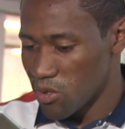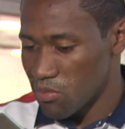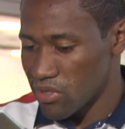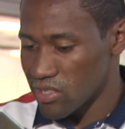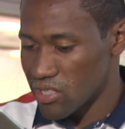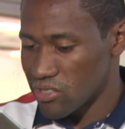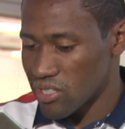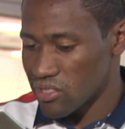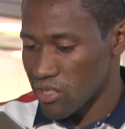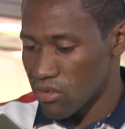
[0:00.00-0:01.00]
importante eu
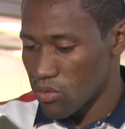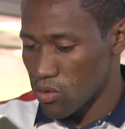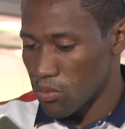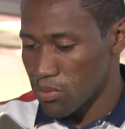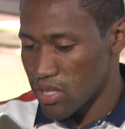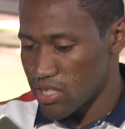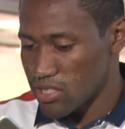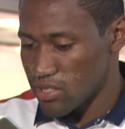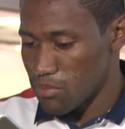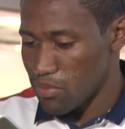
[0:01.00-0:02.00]
acho que é o grupo, né? A
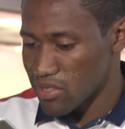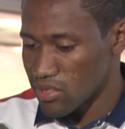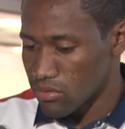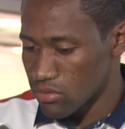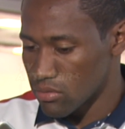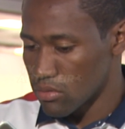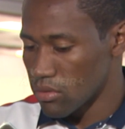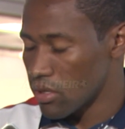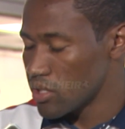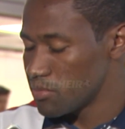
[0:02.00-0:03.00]
gente sempre pensa no, no
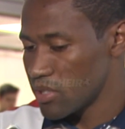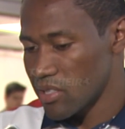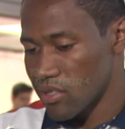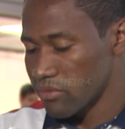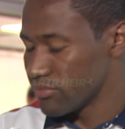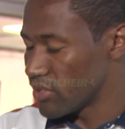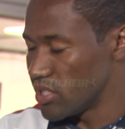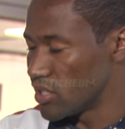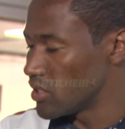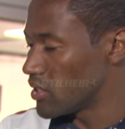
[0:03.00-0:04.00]
nosso, porque não
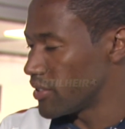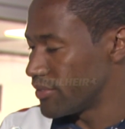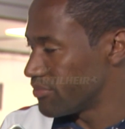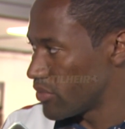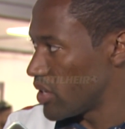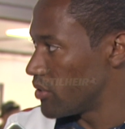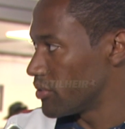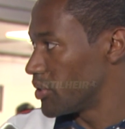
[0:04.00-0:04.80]
adianta, né?